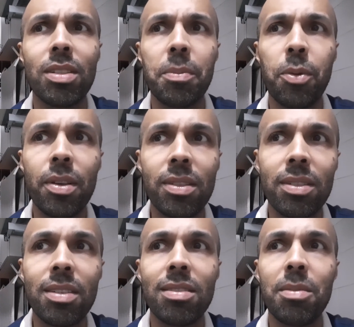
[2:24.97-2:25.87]
depois
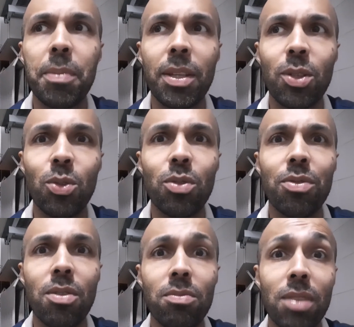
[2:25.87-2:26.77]
desse período,
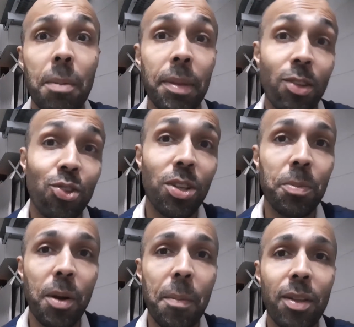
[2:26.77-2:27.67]
vão ter aprendido,
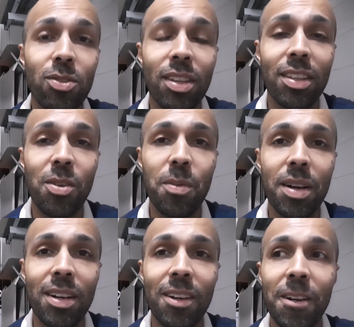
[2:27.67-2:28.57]
pelo menos, a ter
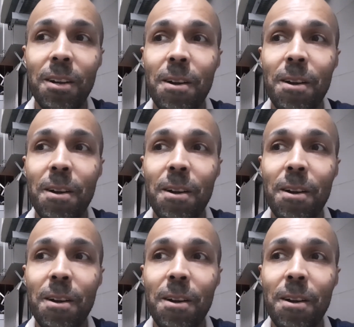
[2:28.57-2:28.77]
uma,